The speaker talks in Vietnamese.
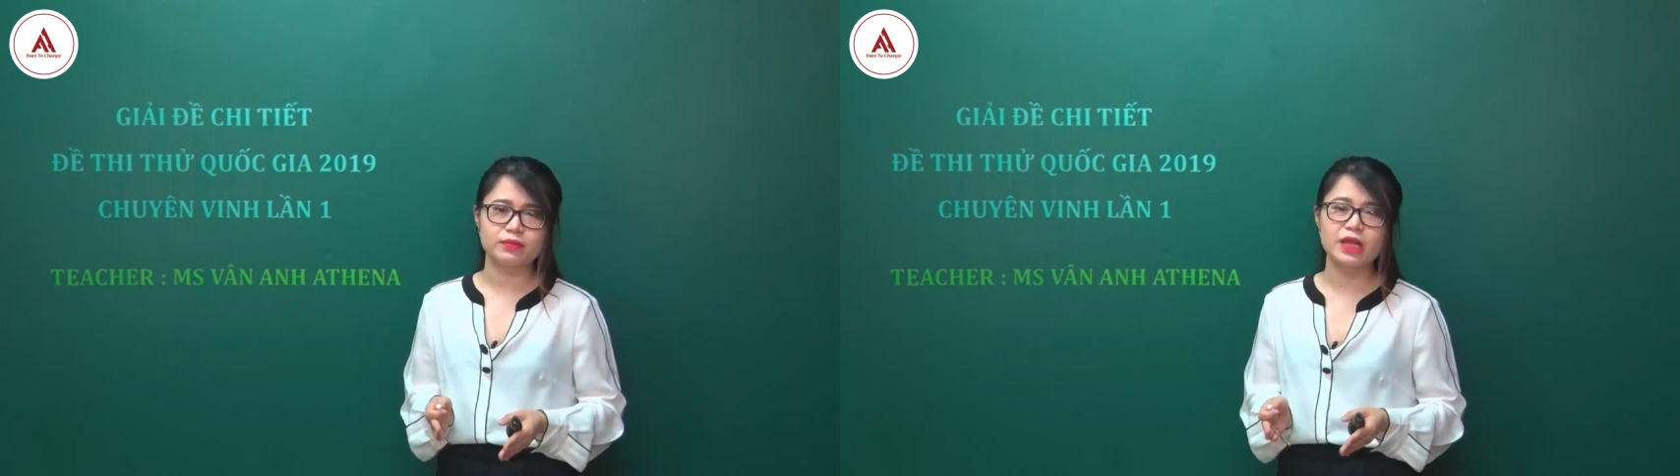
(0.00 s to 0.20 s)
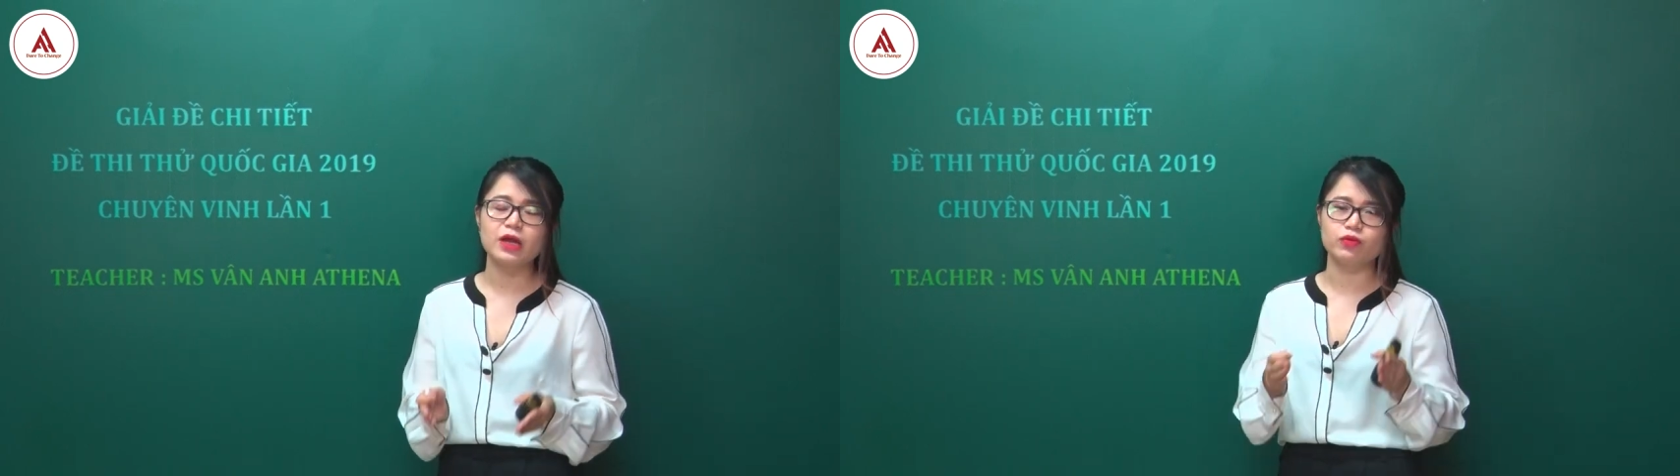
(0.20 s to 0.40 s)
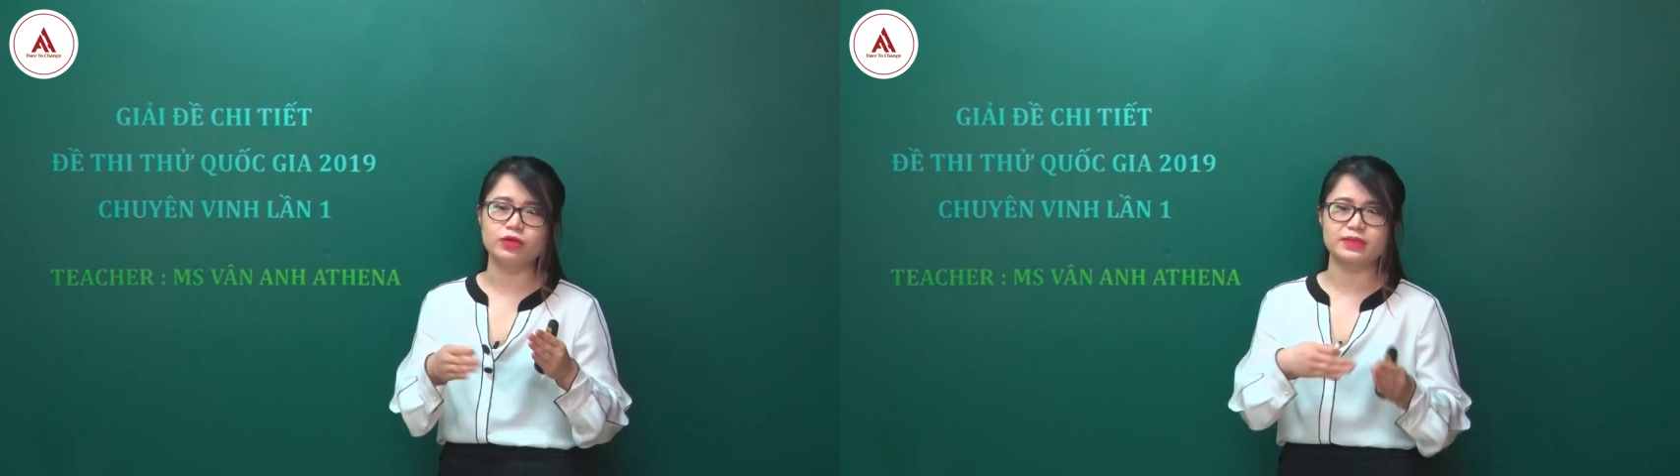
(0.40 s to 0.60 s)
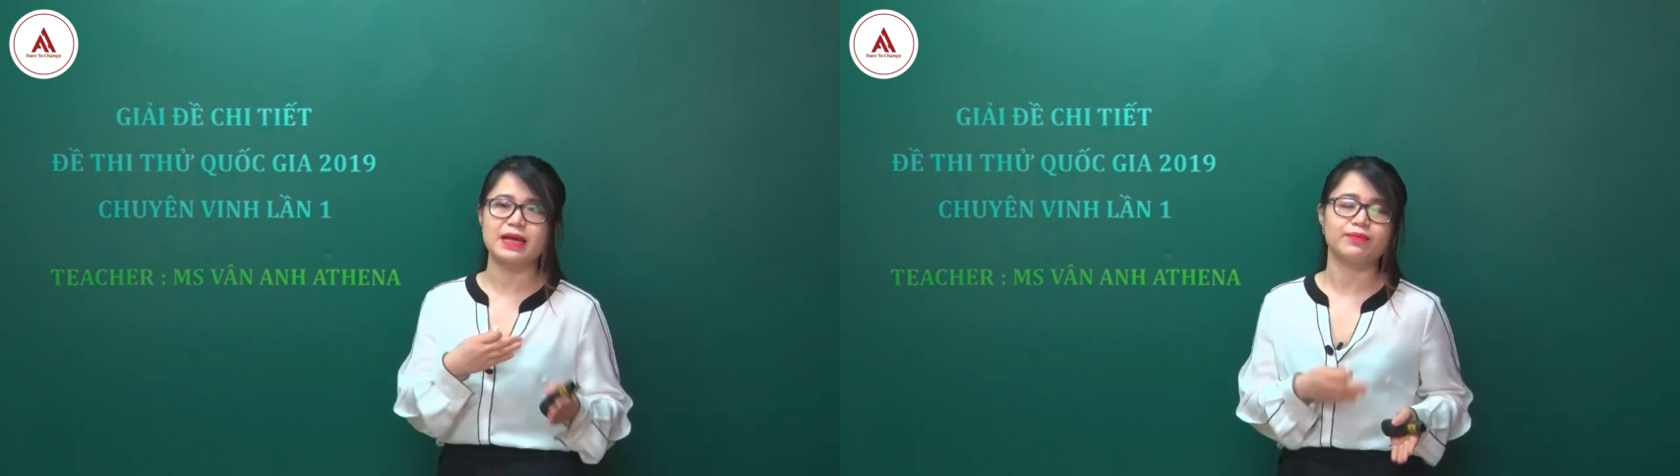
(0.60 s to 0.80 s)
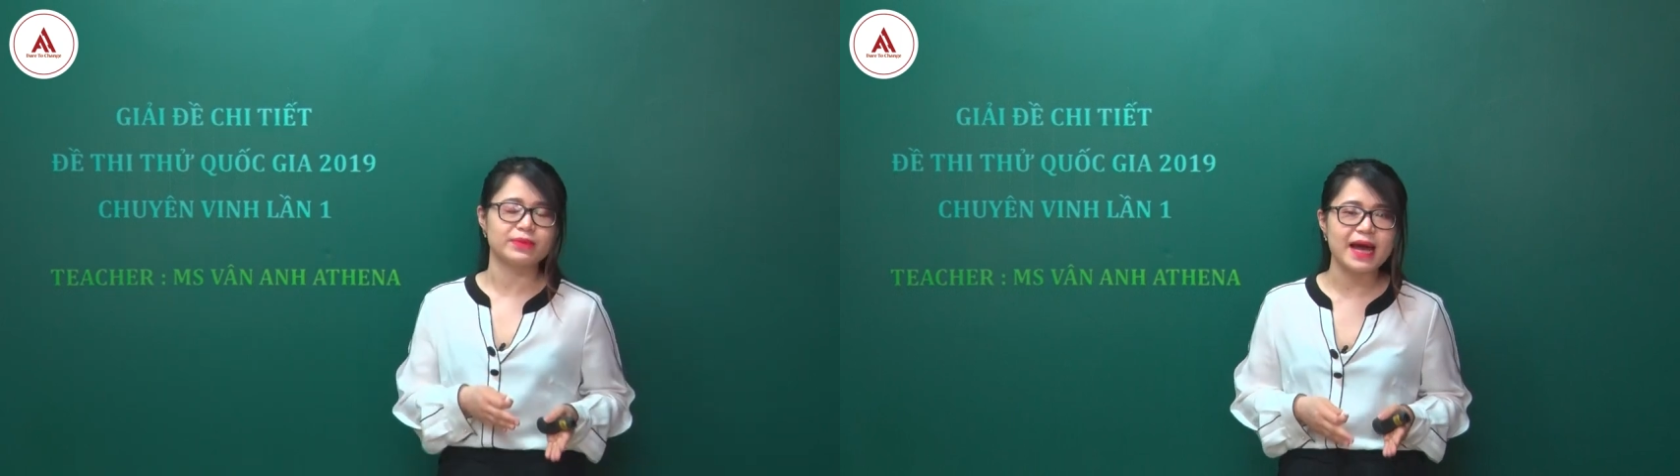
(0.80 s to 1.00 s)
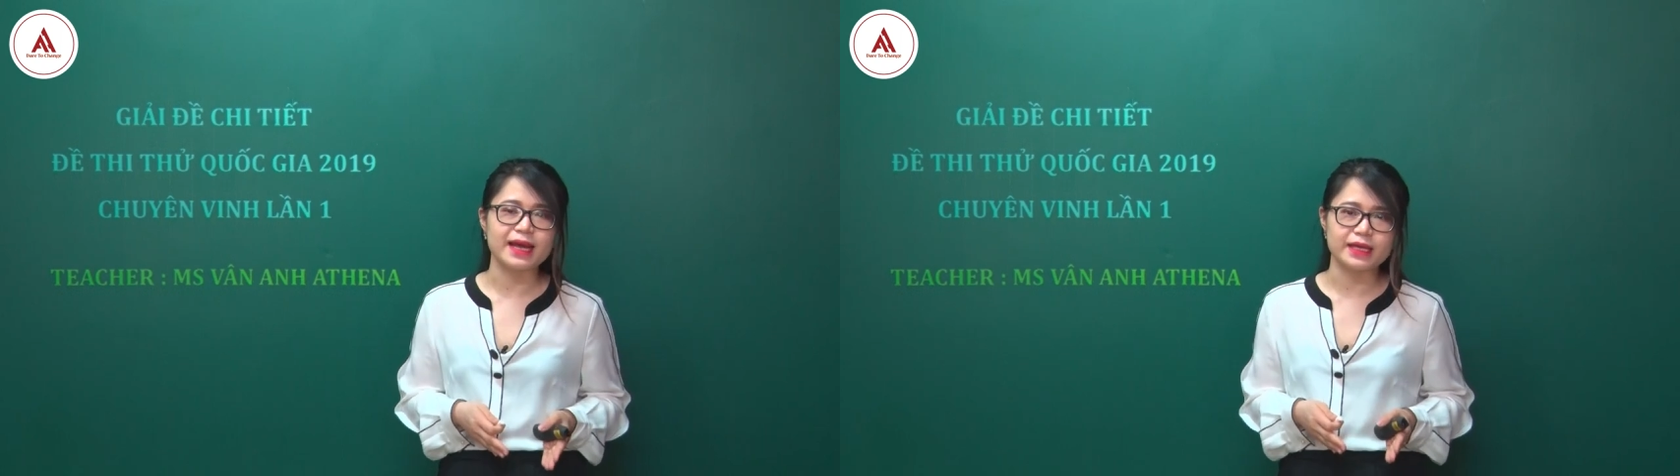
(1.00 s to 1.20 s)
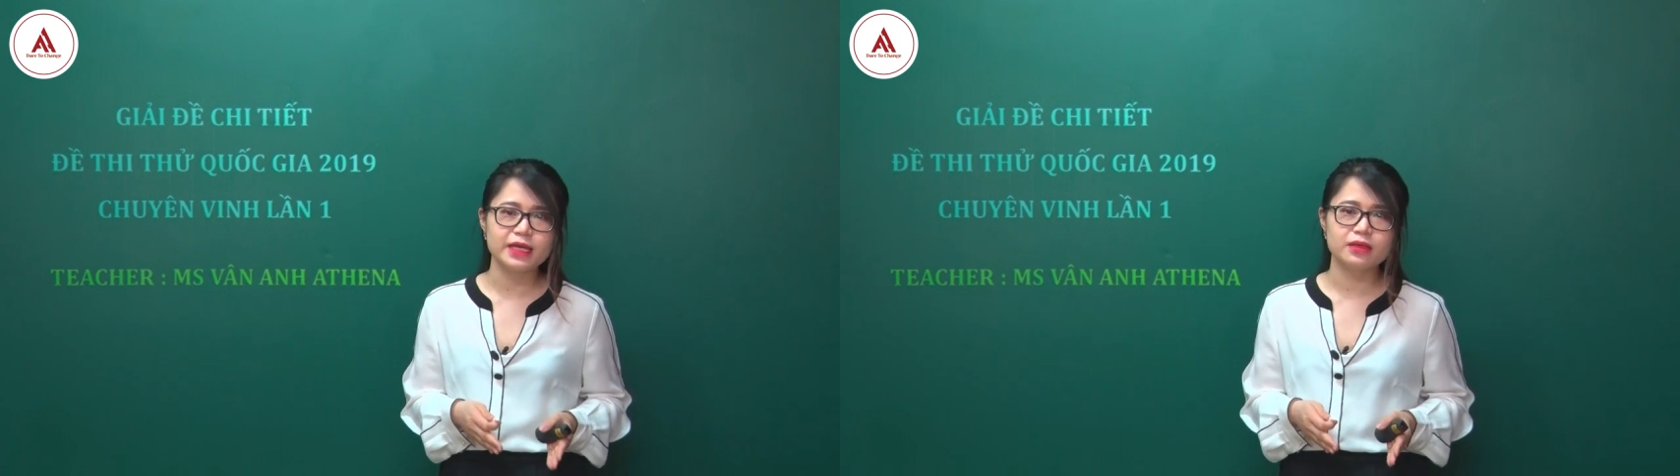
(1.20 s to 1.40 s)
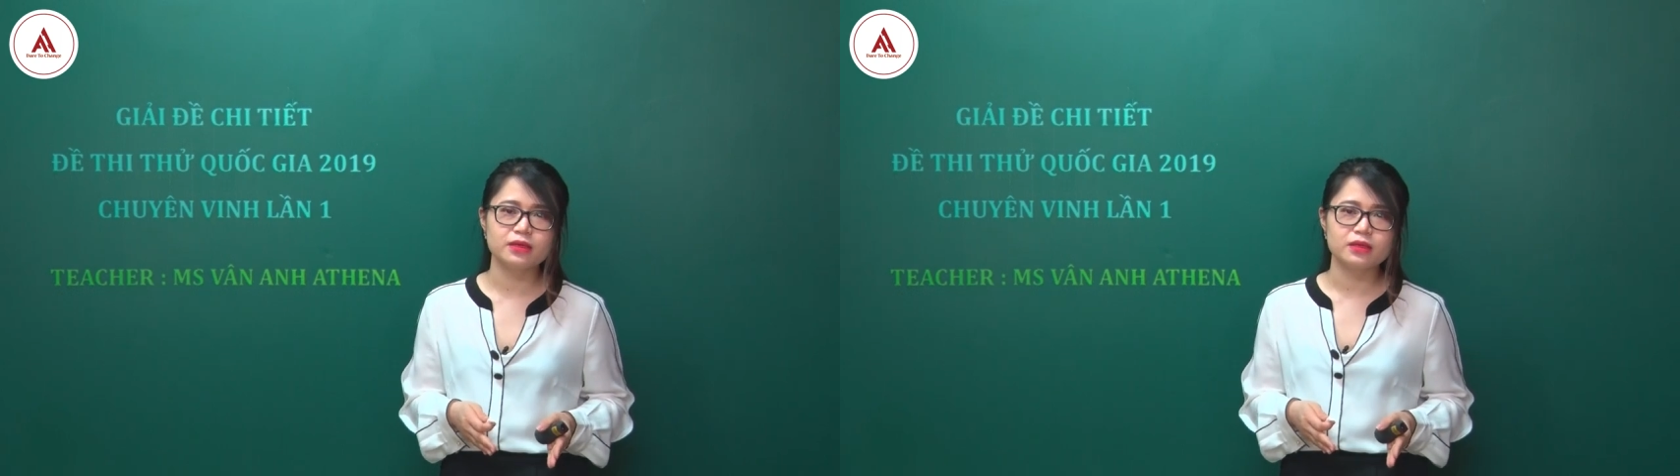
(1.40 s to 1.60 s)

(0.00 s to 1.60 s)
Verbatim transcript: đều được giảm tải đi.